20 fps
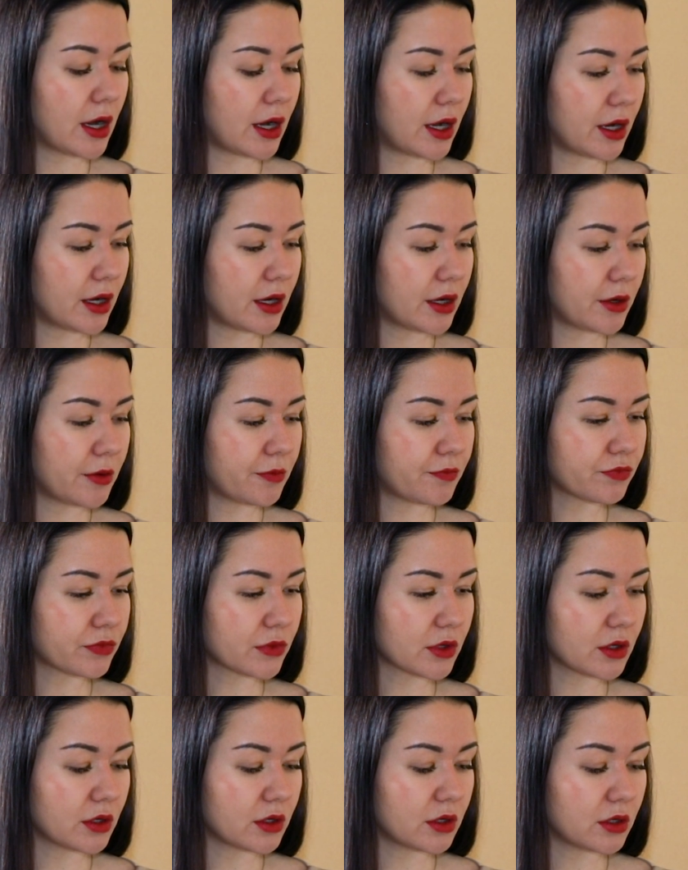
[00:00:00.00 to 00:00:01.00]
а,
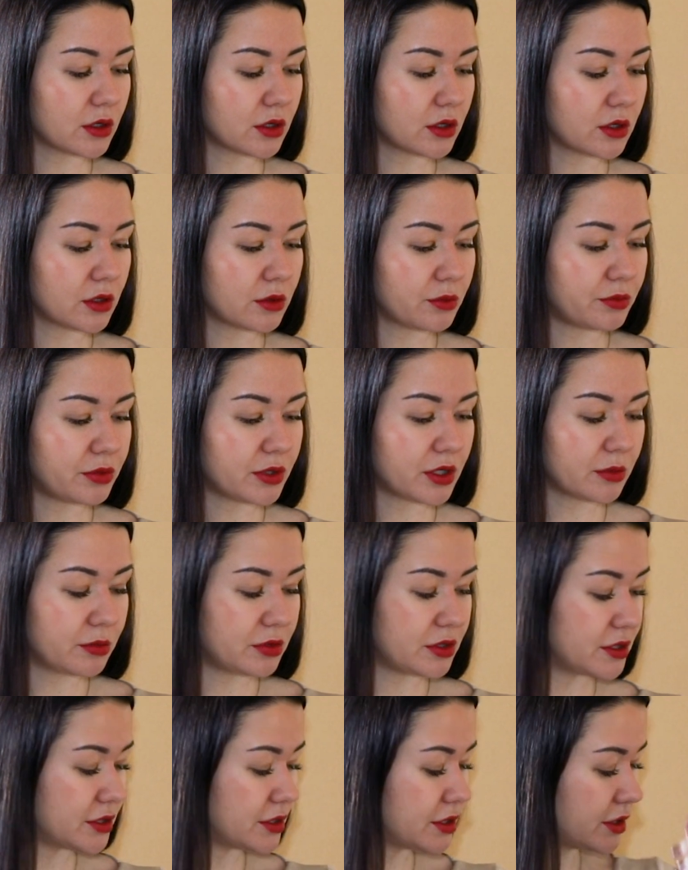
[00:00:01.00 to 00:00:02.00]
а
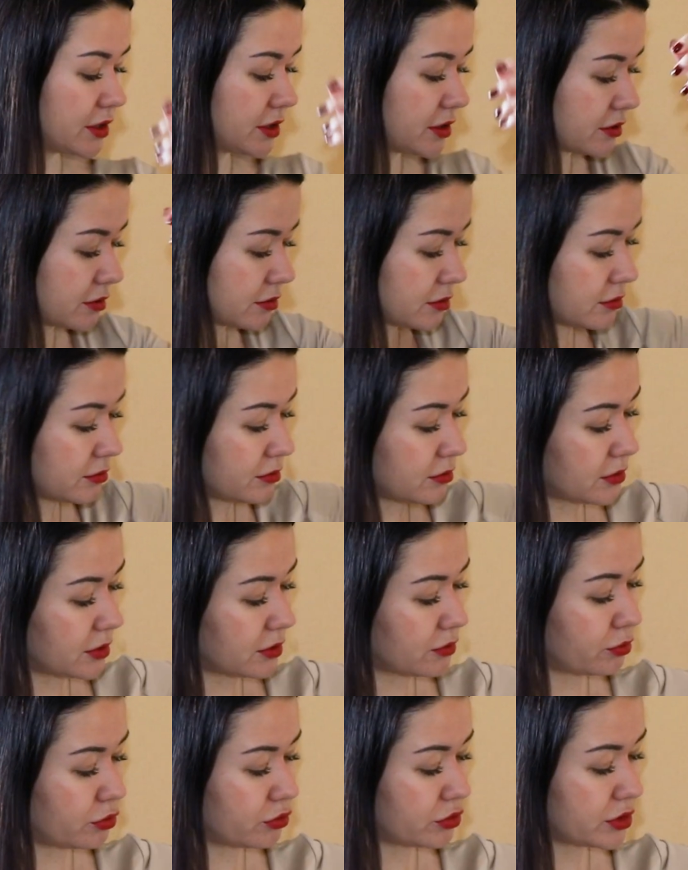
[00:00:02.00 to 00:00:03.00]
приобрести,
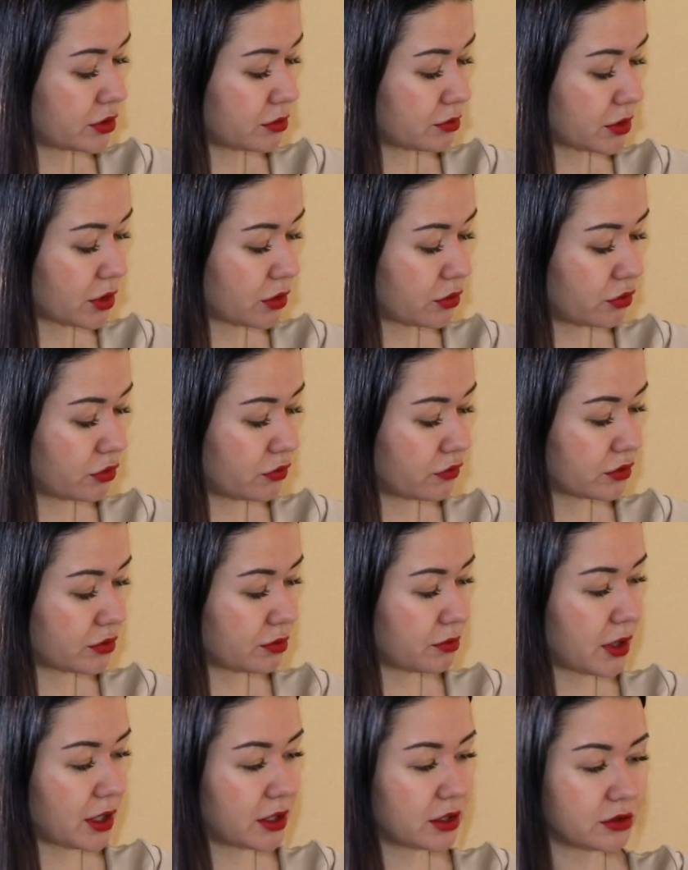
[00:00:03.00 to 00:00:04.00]
допустим, такую
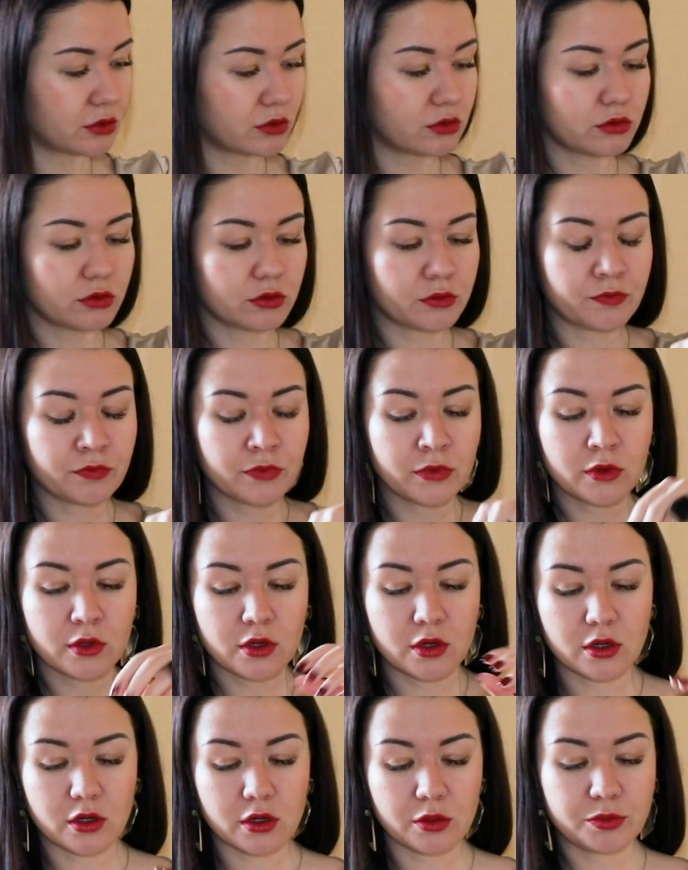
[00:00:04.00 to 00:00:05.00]
вот маленькую
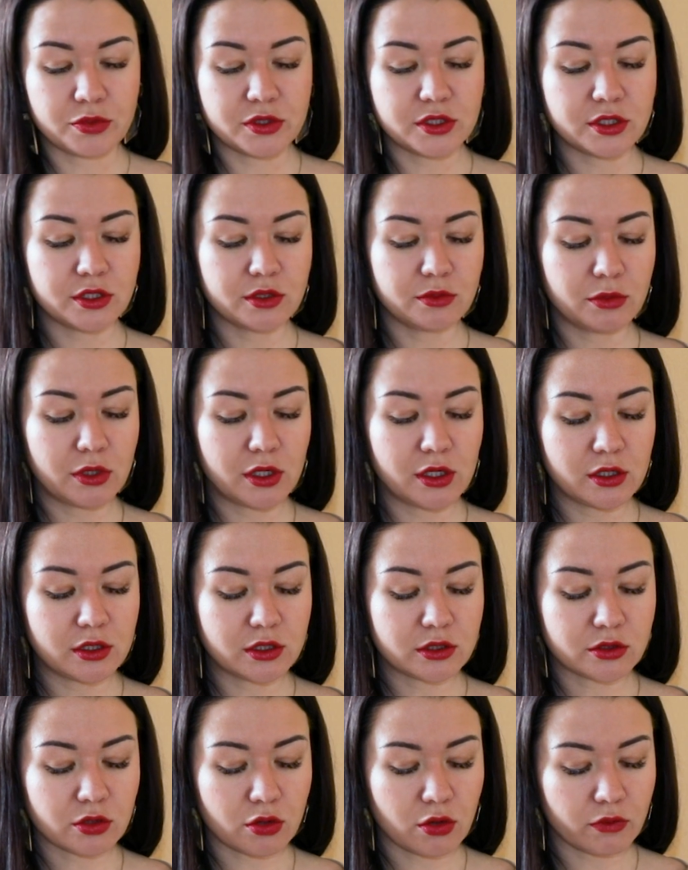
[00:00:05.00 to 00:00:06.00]

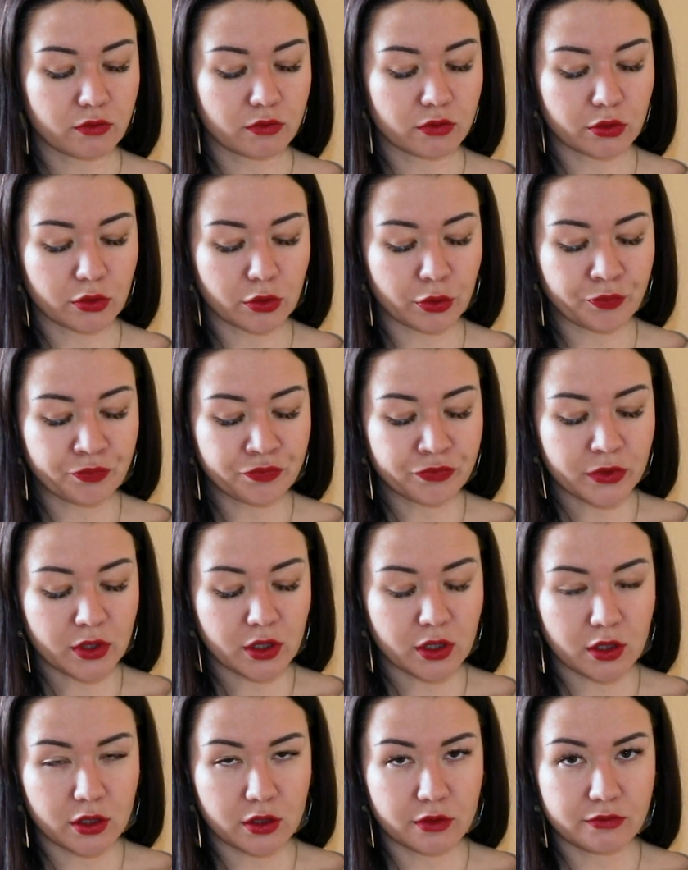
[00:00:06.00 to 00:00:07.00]
5-миллилитровую
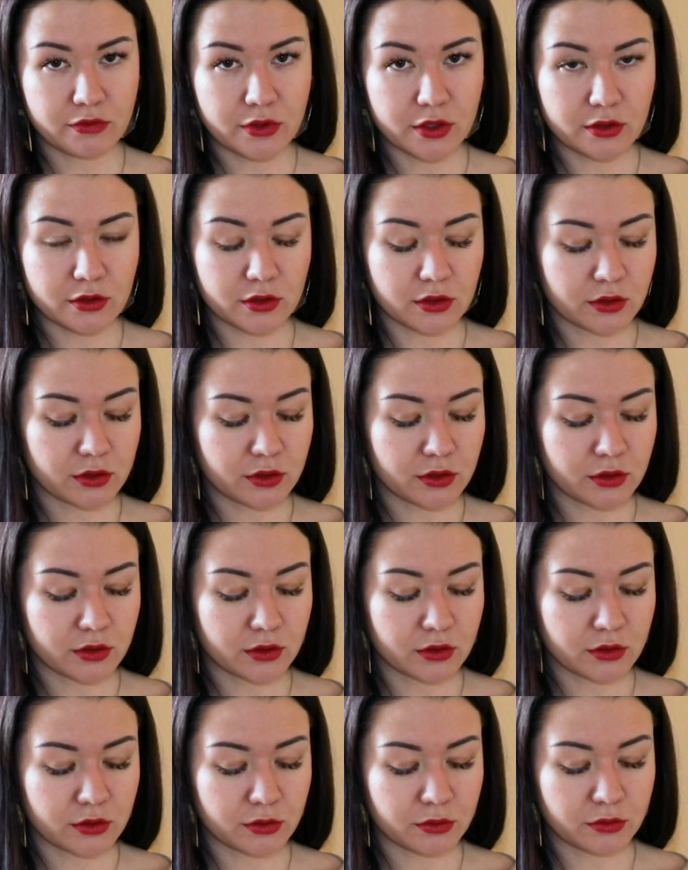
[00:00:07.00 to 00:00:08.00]
а, а, ви,
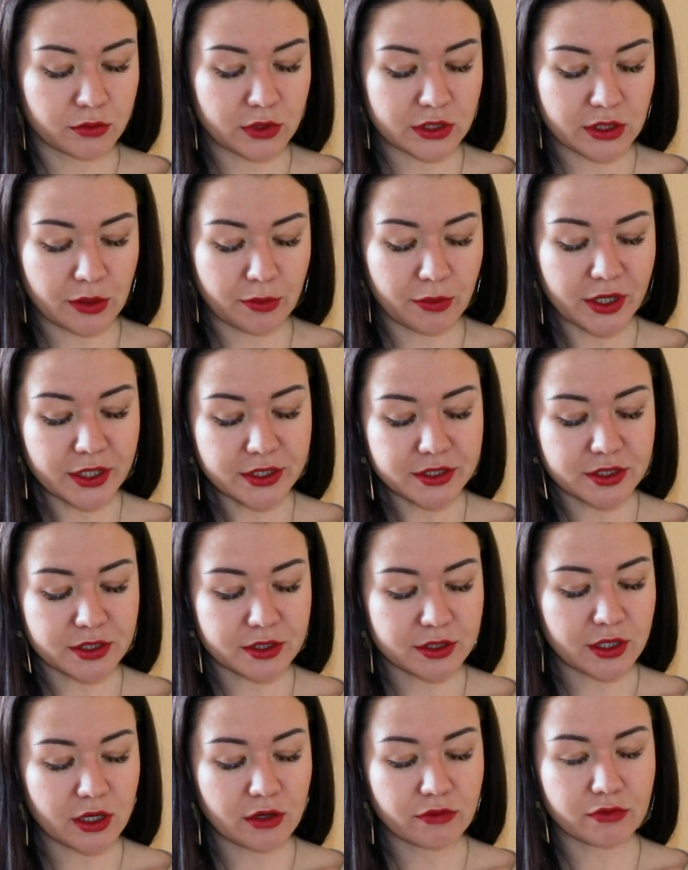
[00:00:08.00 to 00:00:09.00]
э,
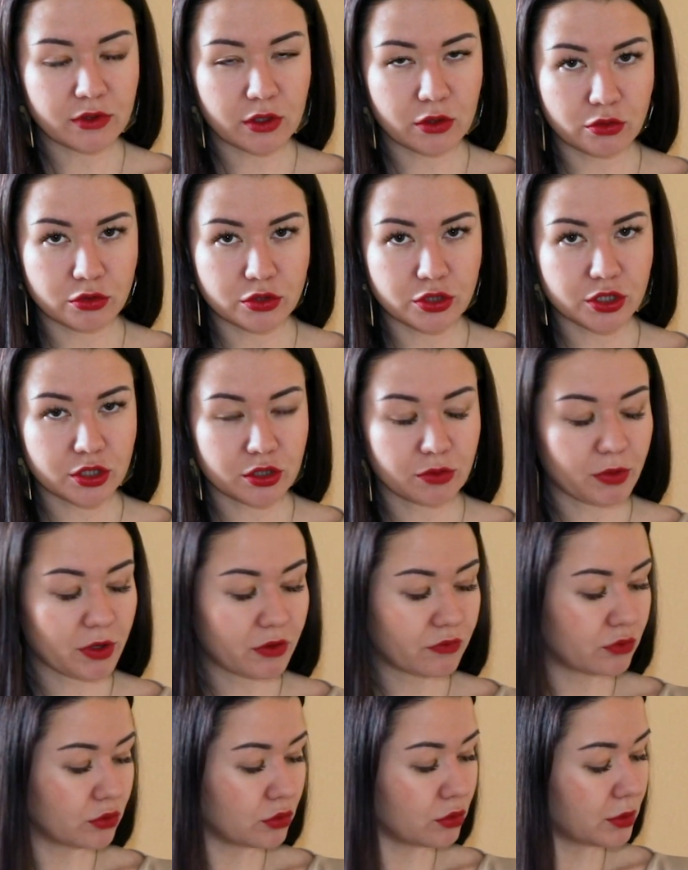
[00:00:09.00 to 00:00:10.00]
атомайзер, да, флакончик
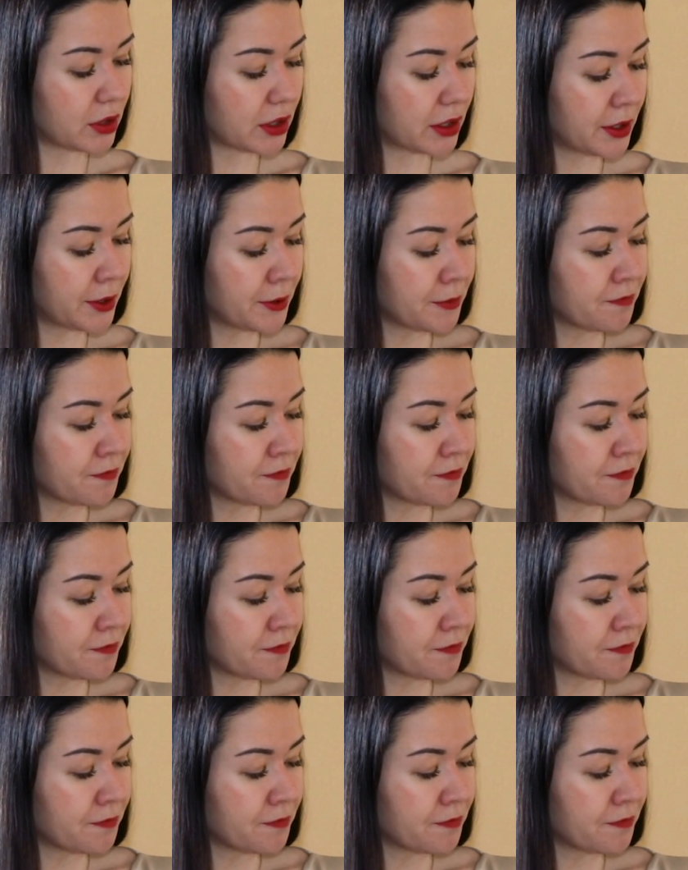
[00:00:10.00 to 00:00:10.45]
парфюма,